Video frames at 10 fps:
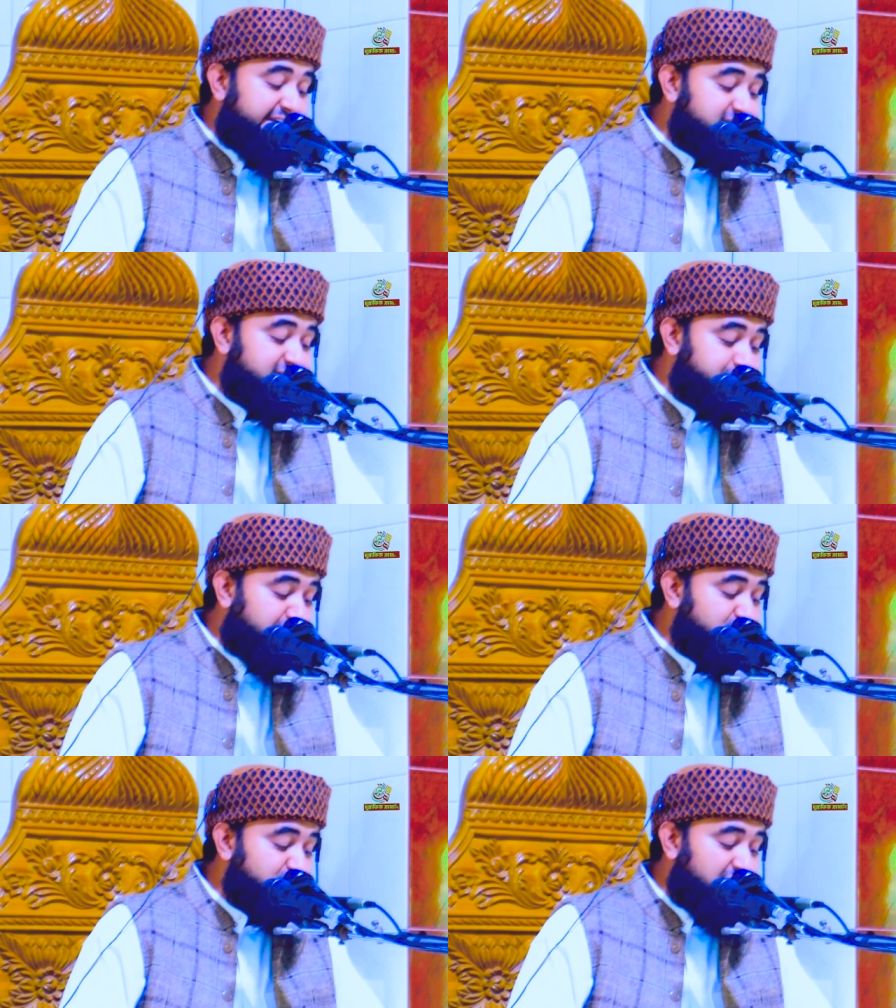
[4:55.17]

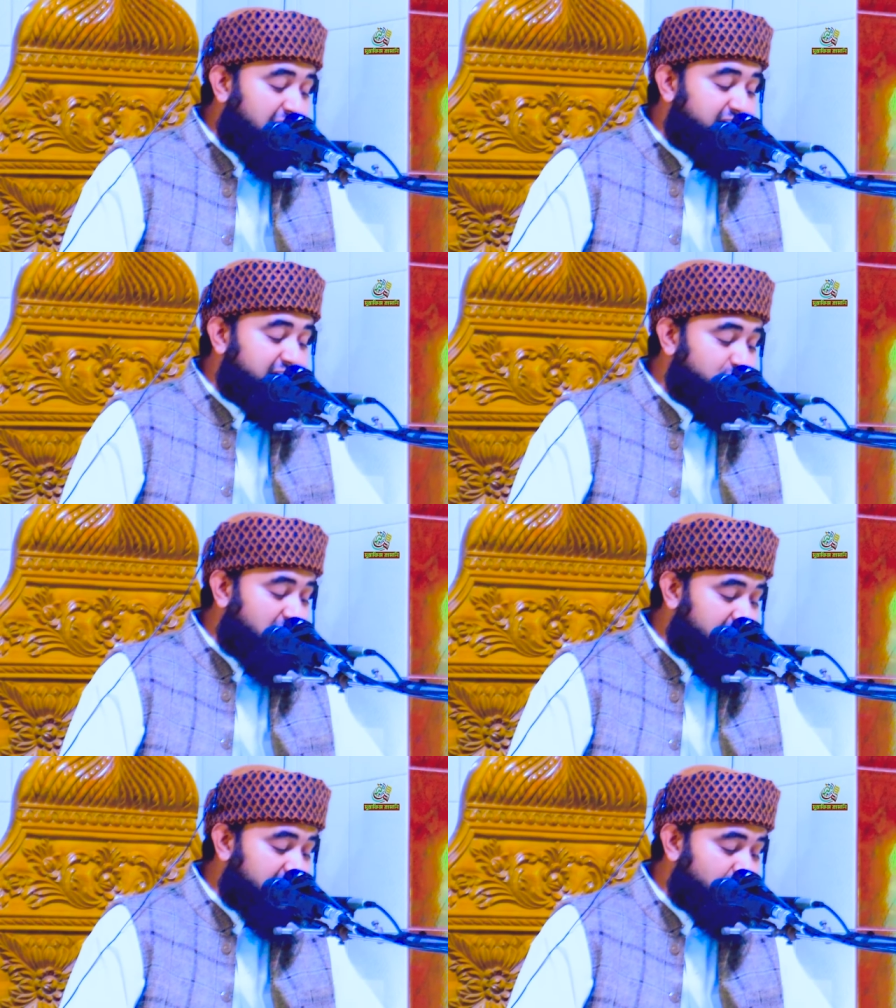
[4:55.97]
স্পষ্টই আল্লাহ
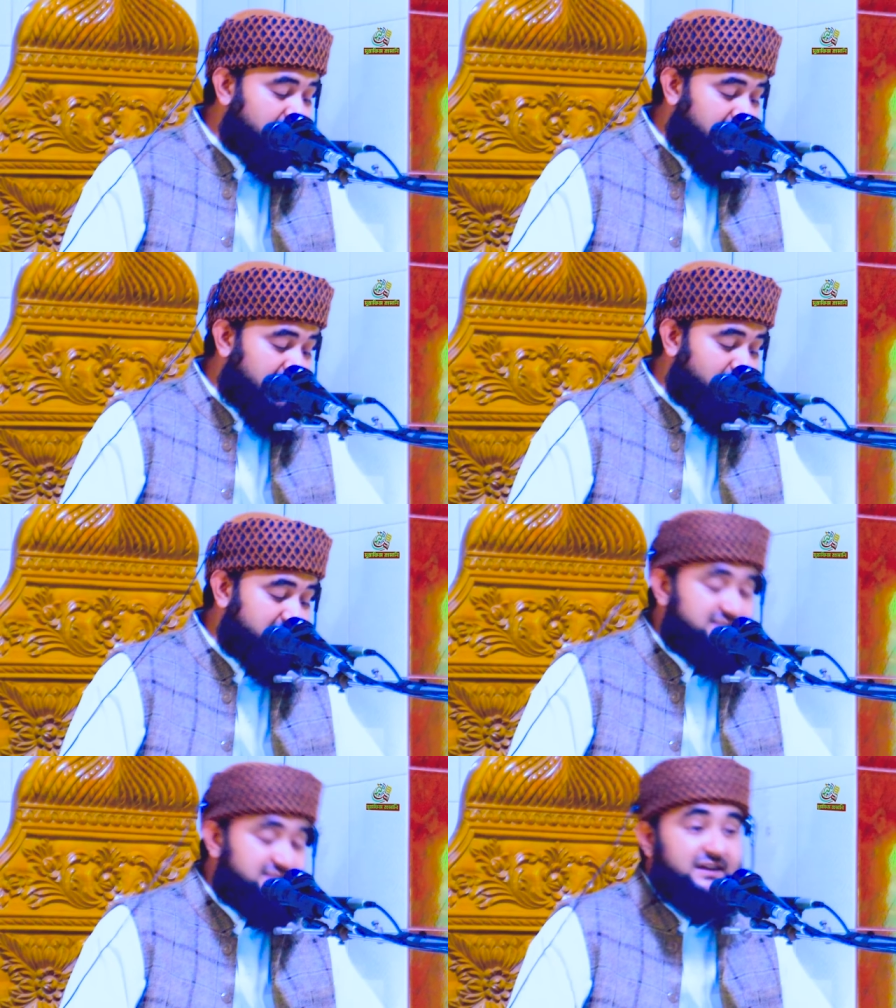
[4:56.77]
সুবাহান হুয়া তালা বলে
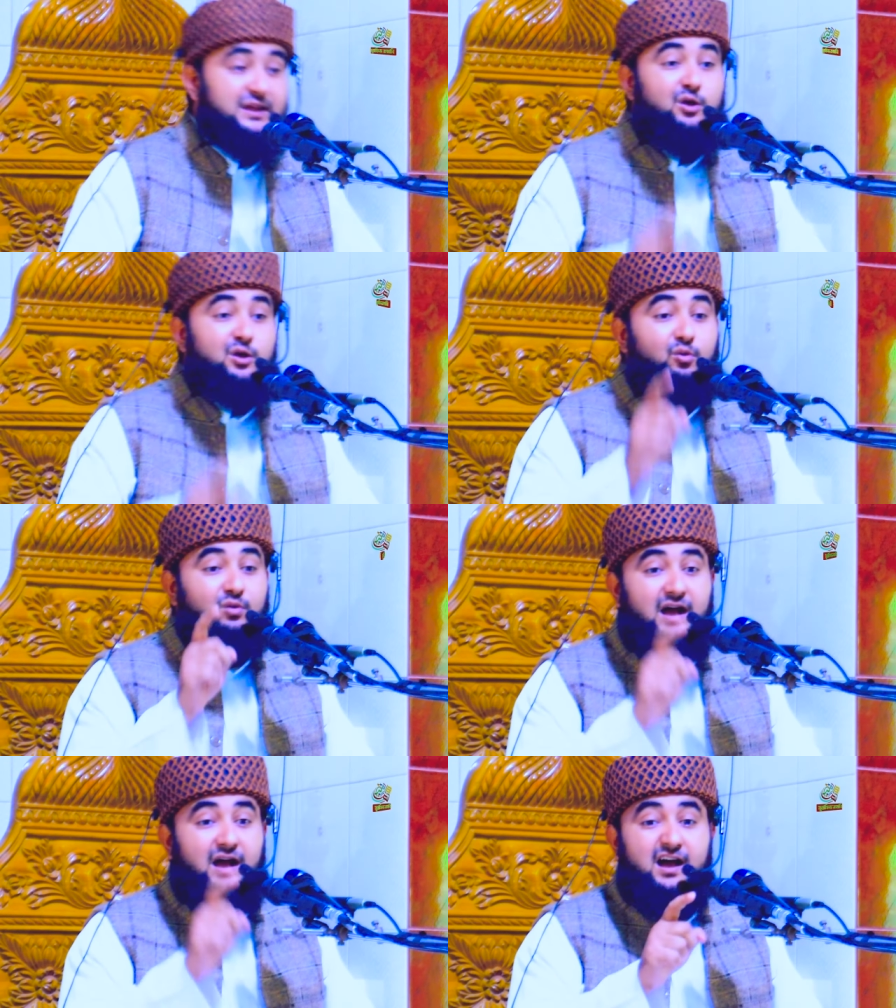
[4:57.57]
দিয়েছেন
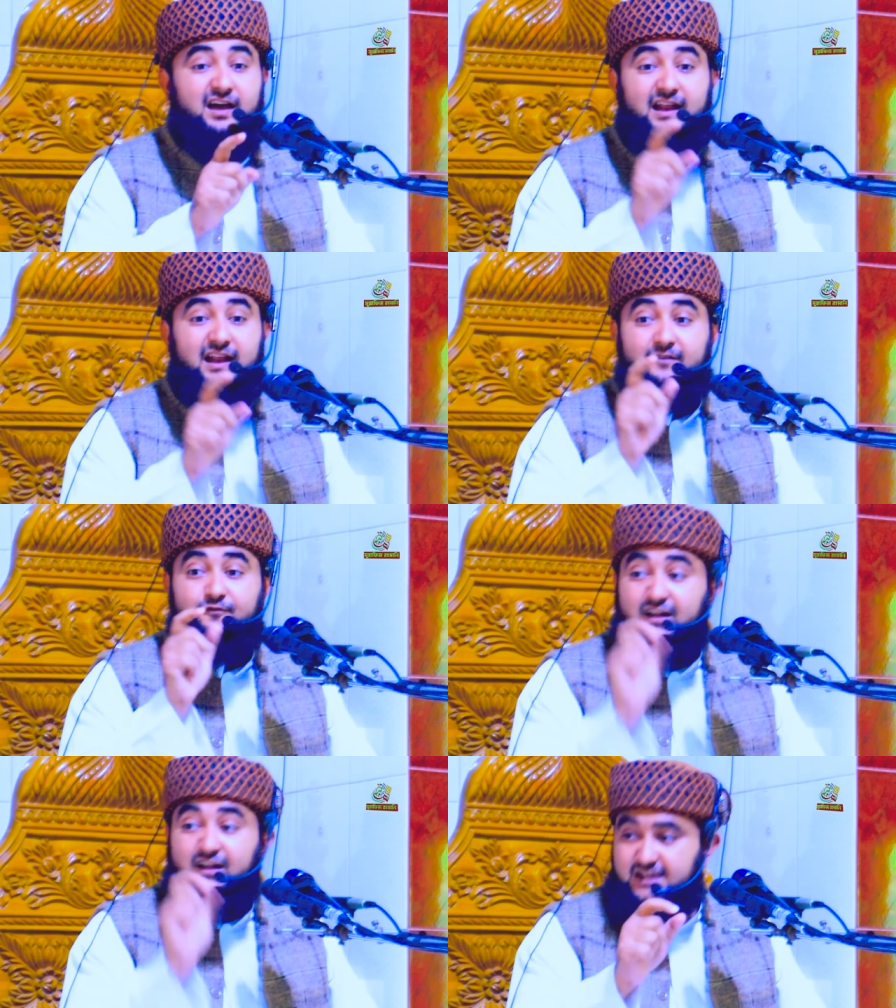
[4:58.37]
কোরআন আল
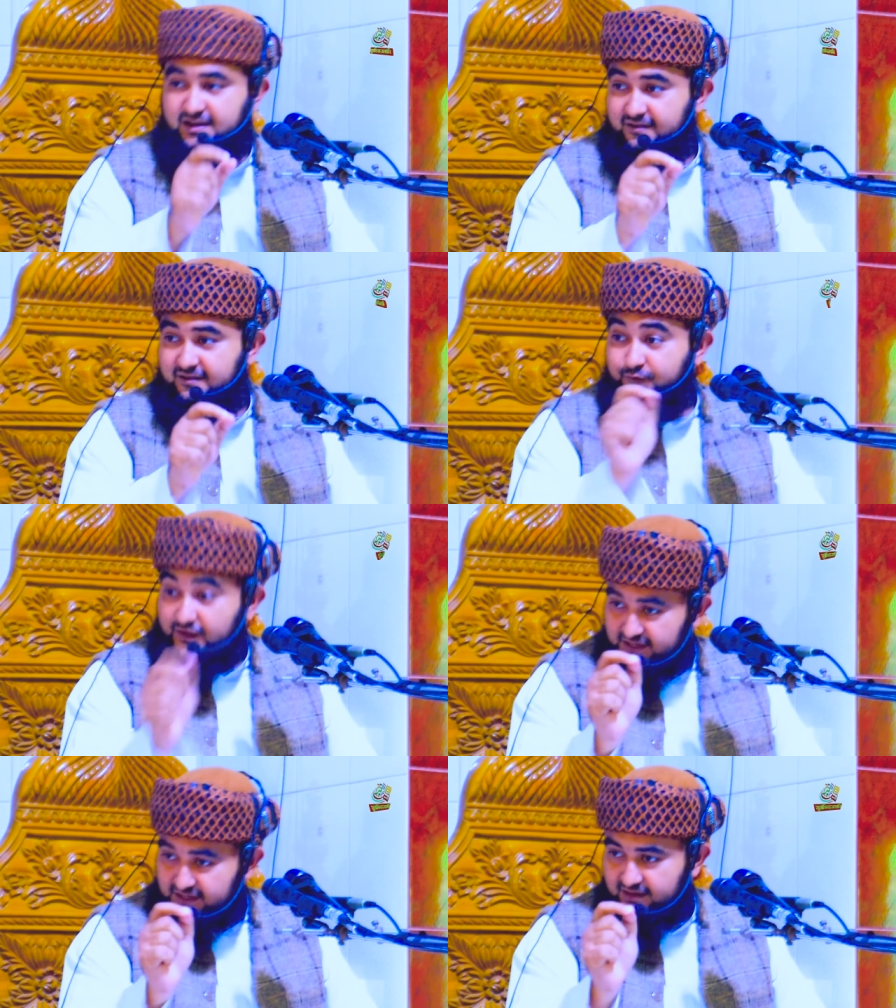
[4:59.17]
ফজর
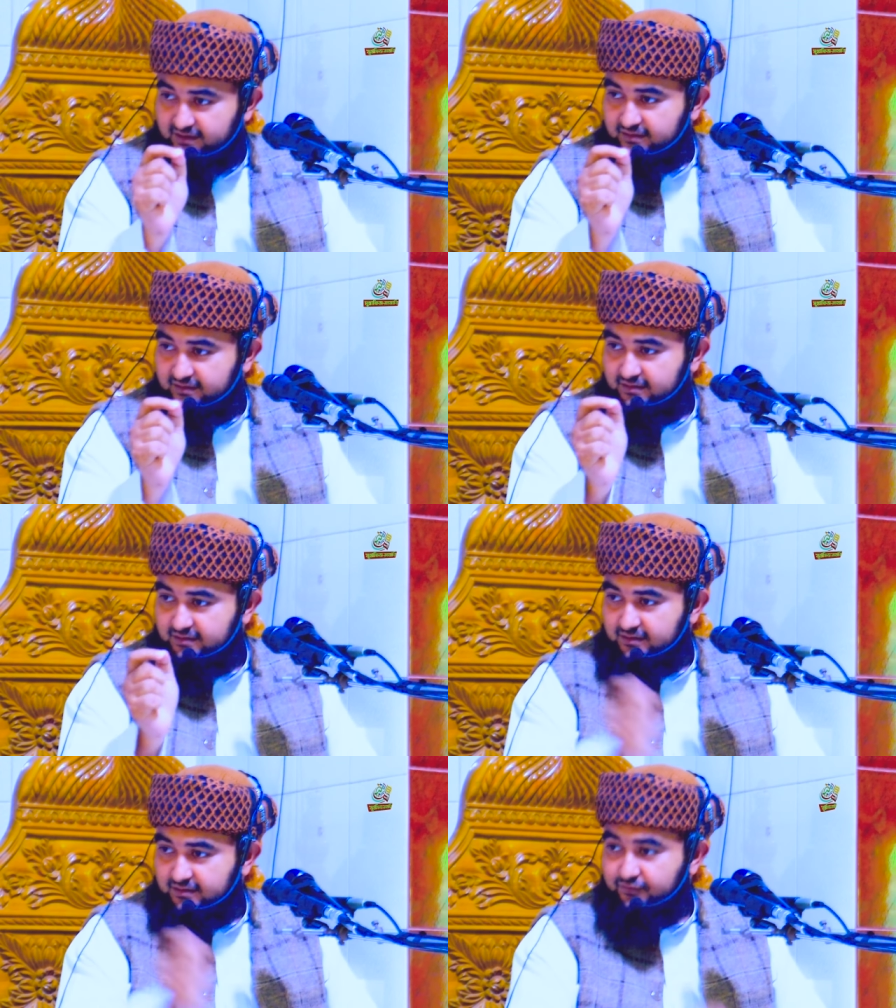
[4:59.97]
ফজর
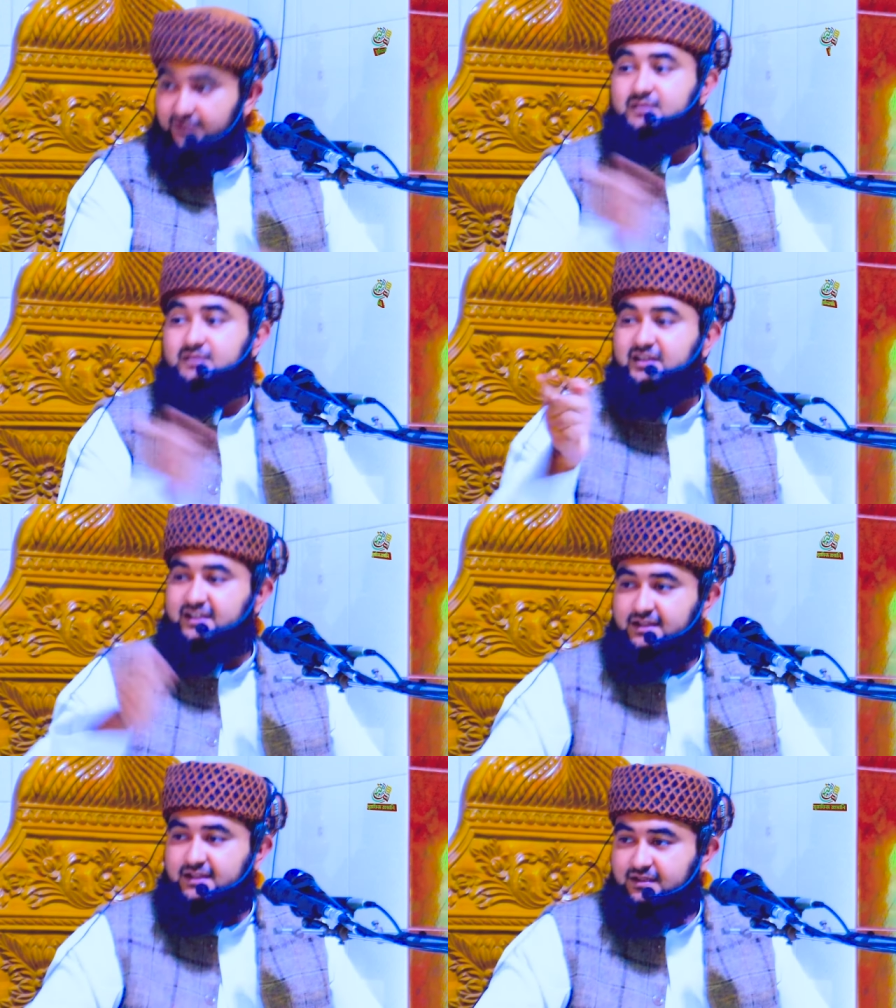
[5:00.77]
ফজর মানে
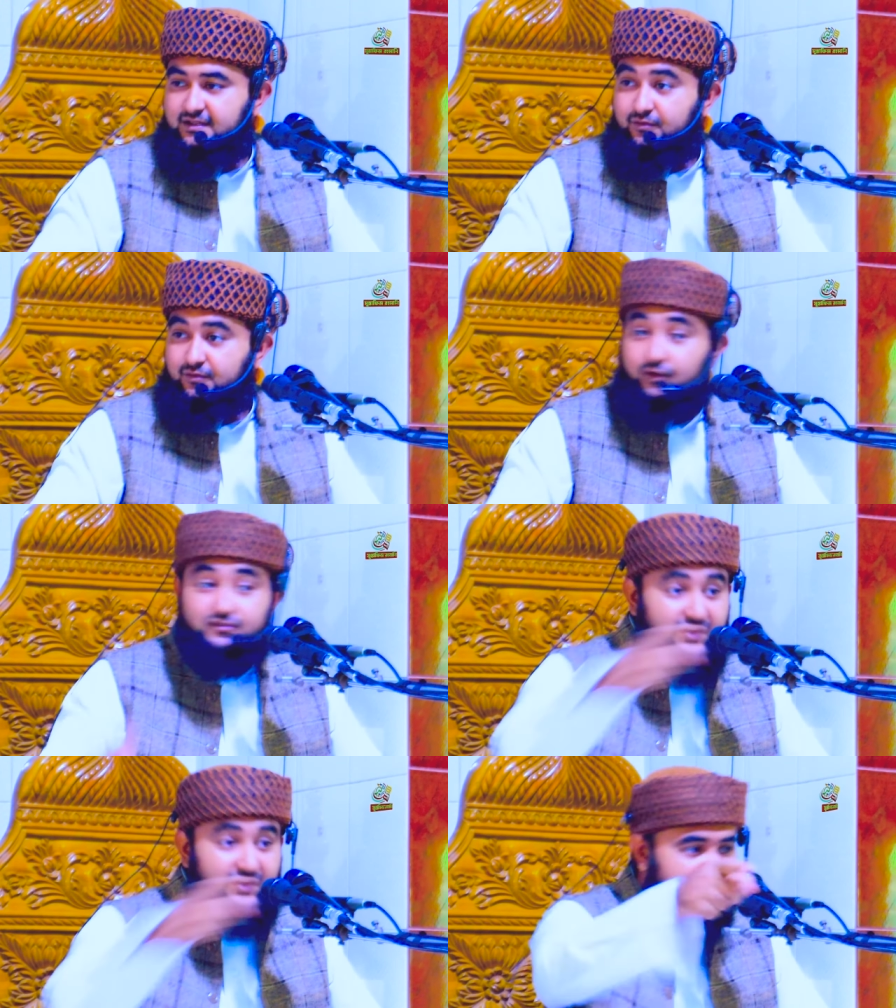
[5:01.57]
কি ফজরের